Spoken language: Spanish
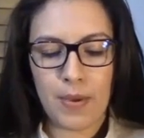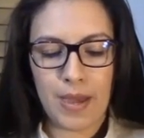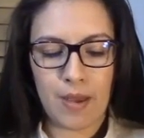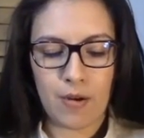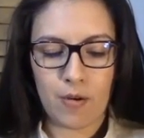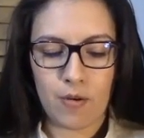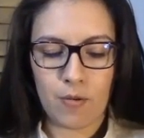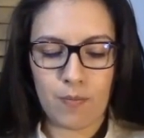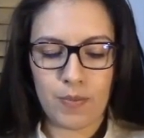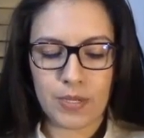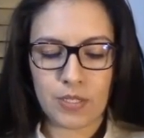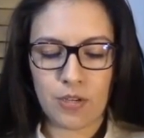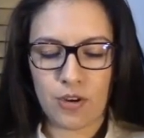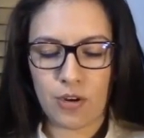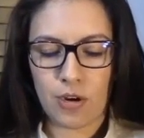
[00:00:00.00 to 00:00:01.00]
pero
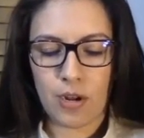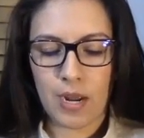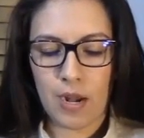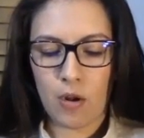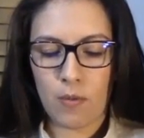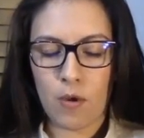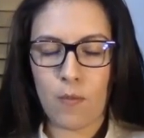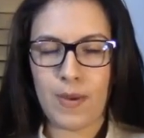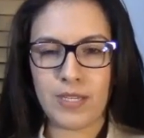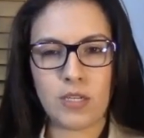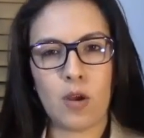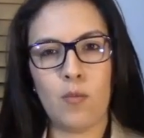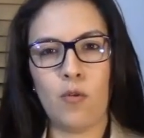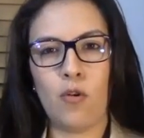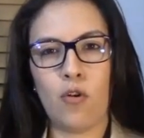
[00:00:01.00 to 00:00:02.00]
pues yo creo que lo veo
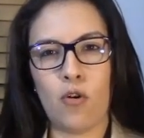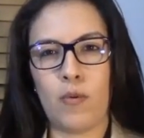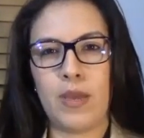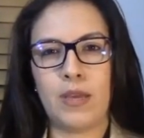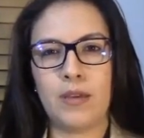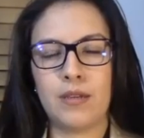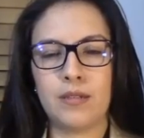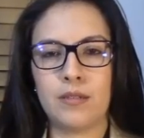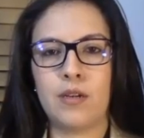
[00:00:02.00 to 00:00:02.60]
más como hobby.